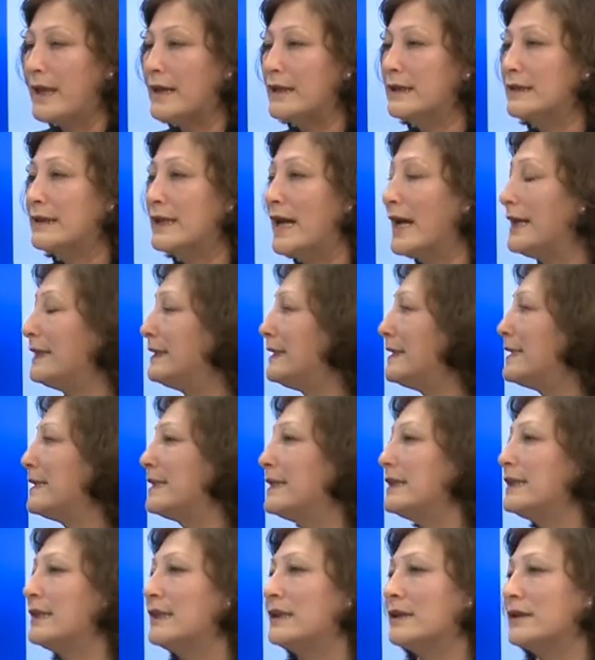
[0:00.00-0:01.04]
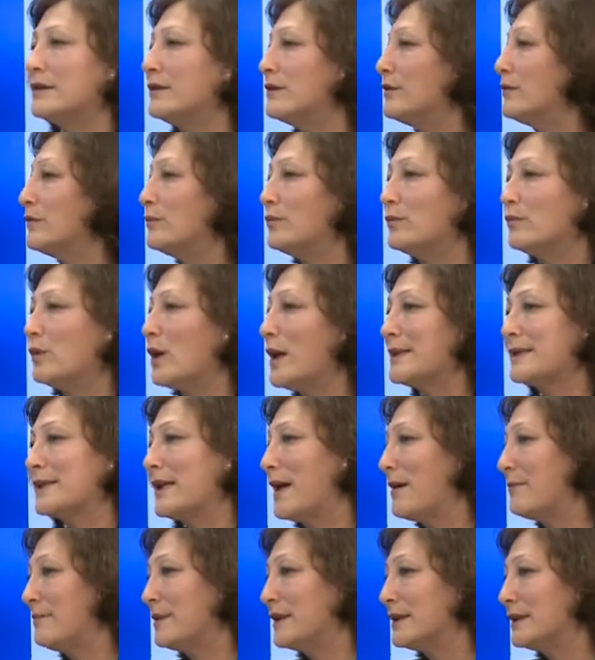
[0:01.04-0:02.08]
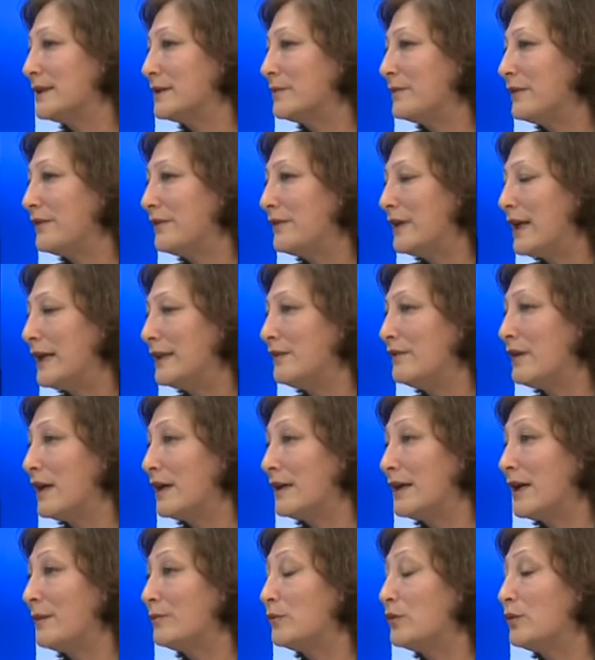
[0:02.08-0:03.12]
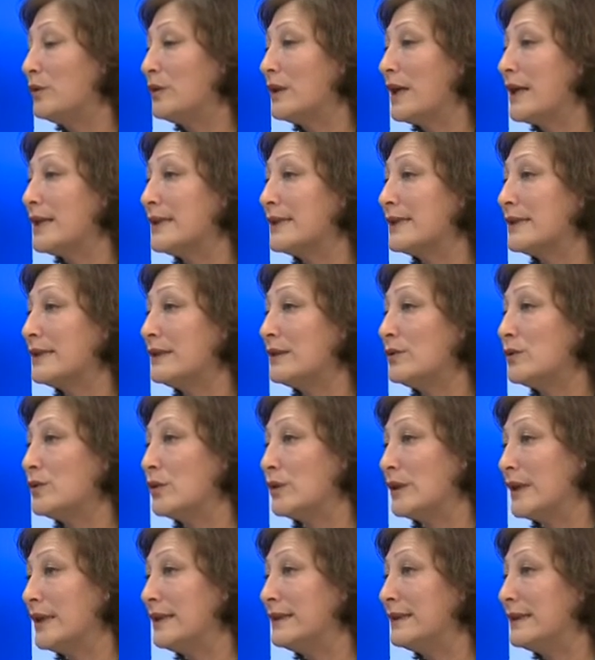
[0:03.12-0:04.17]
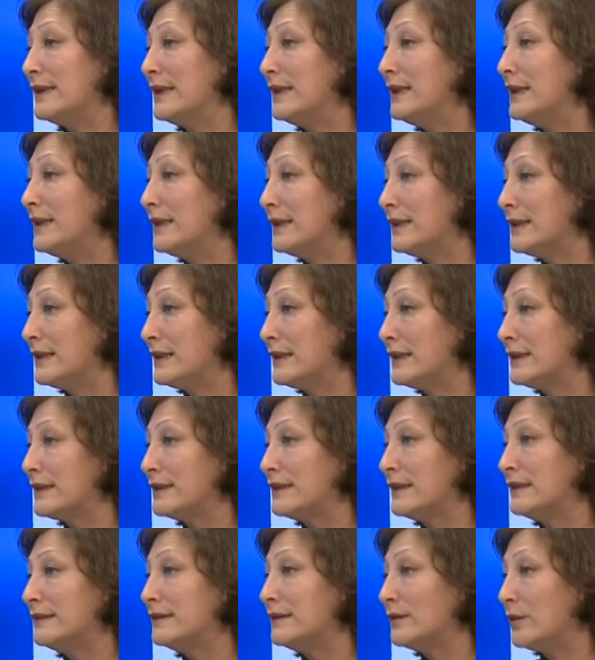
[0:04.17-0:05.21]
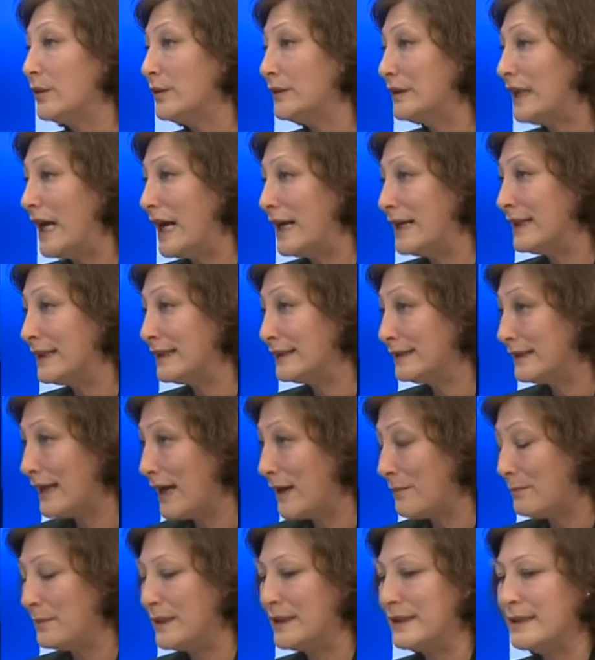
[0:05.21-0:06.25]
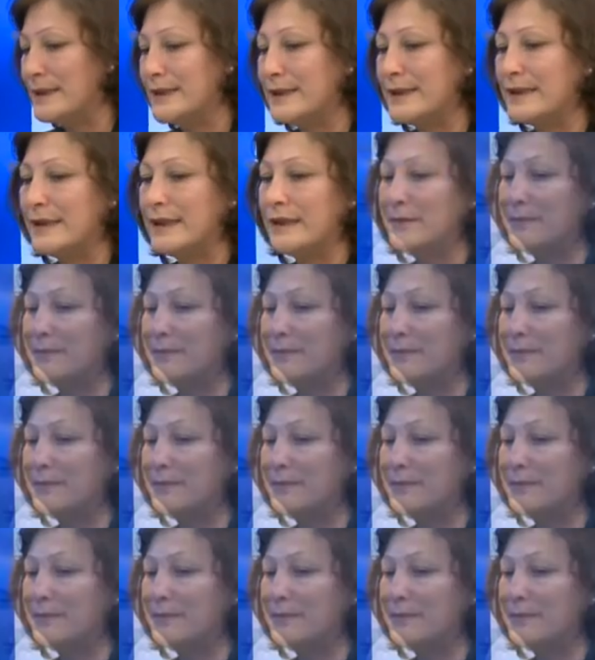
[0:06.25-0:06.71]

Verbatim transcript: Kendisi e, muazzam bir hanımefendi ve Arap dünyasının çok etkili e, kadın önderlerinden birisi.